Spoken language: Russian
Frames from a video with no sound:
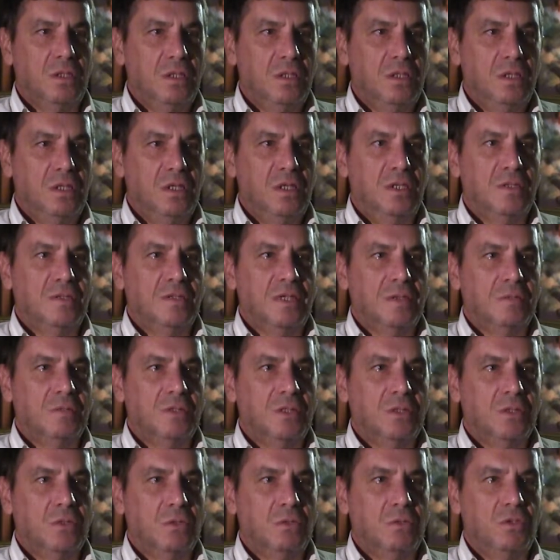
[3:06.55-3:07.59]
И, или сам
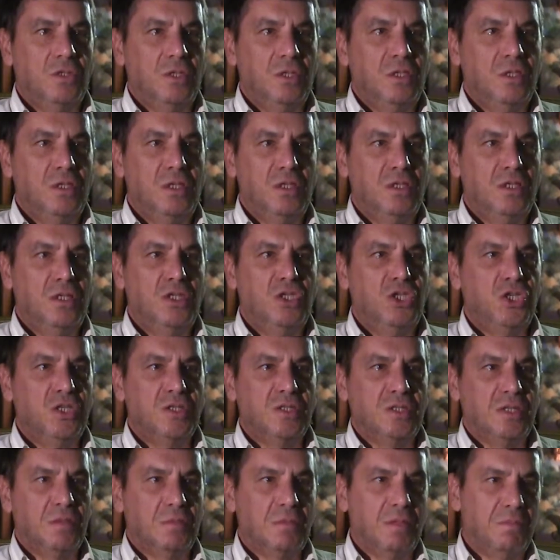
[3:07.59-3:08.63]
становишься
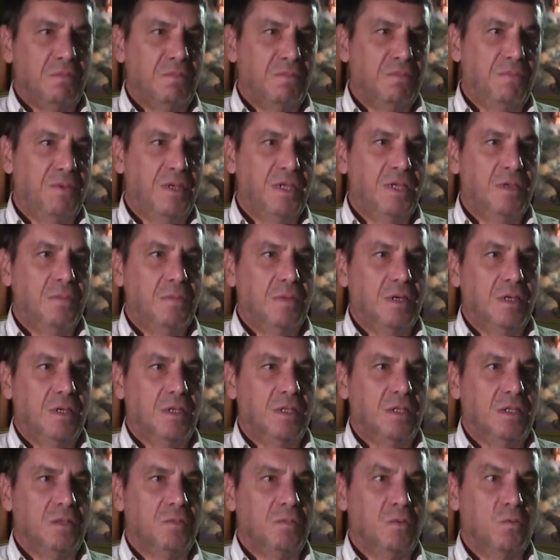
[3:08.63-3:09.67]
нечестно, там, принимая
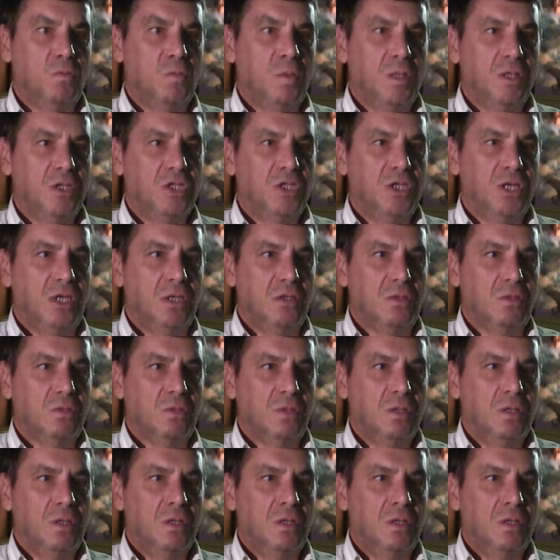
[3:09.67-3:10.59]
это по умолчанию.